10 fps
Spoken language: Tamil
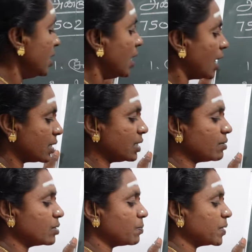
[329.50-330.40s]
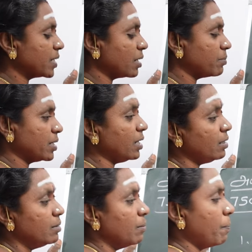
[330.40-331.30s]
அடுத்தது வந்து பார்த்தீங்க அப்படின்னா
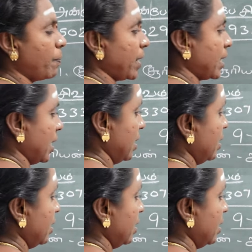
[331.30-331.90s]
பெண்கள்